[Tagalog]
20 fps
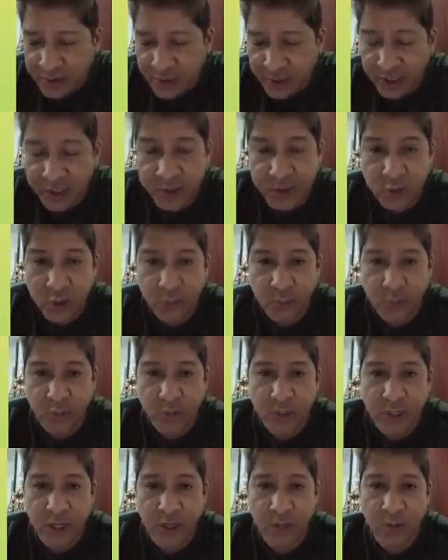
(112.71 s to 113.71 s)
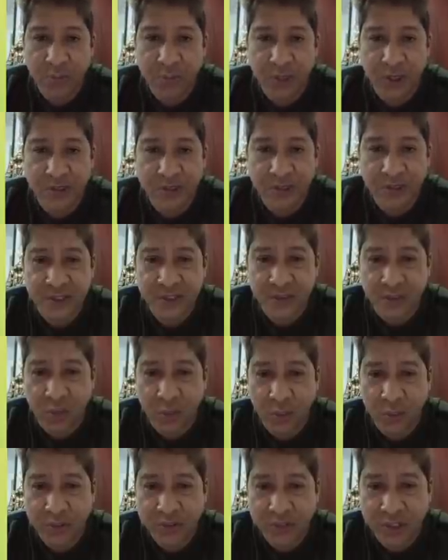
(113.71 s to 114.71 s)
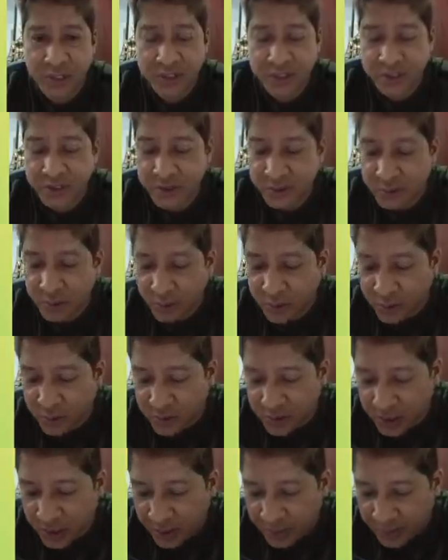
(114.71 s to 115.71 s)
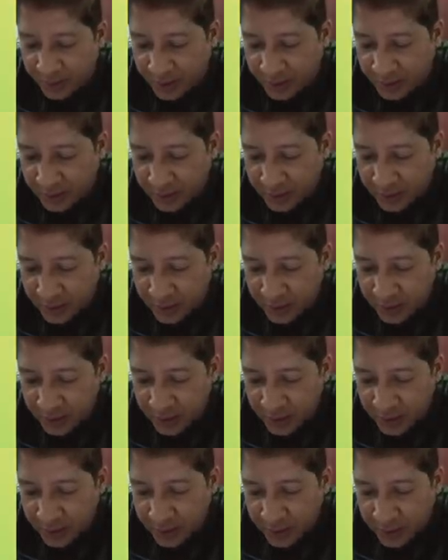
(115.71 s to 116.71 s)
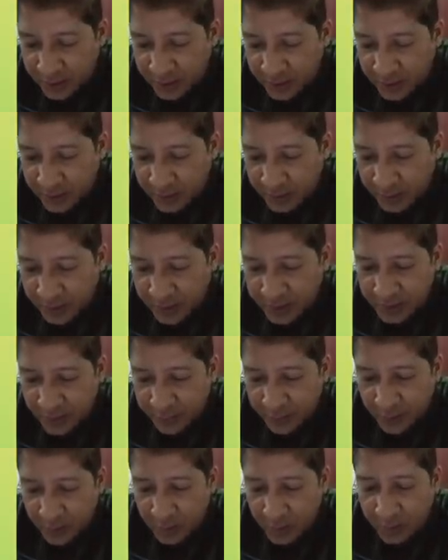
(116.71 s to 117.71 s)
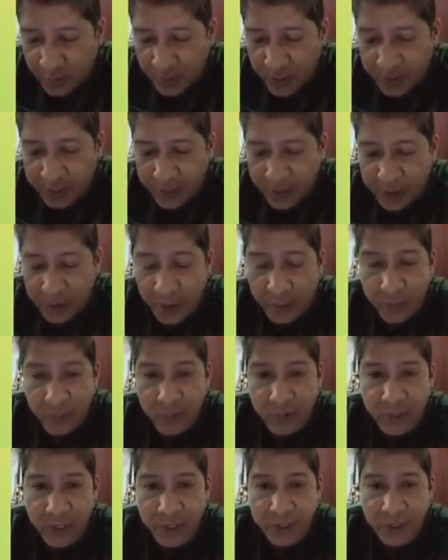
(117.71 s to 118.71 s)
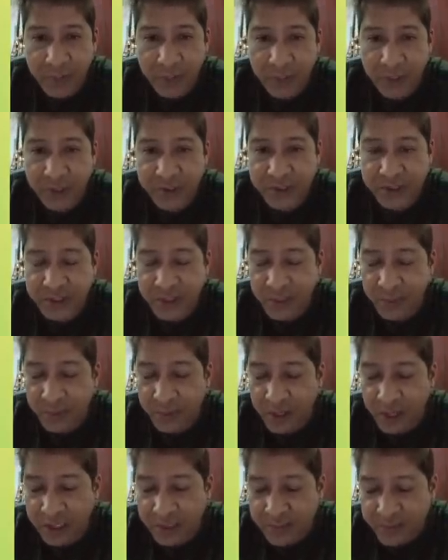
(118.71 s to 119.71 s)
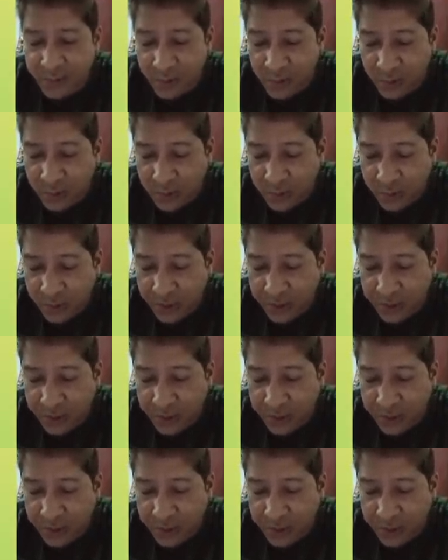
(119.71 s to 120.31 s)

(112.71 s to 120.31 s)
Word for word: Sa race 2 po tayo, pick 6, Crobus races 2 to 7. May 10 kabayan tatakbo, rating basis in class 4,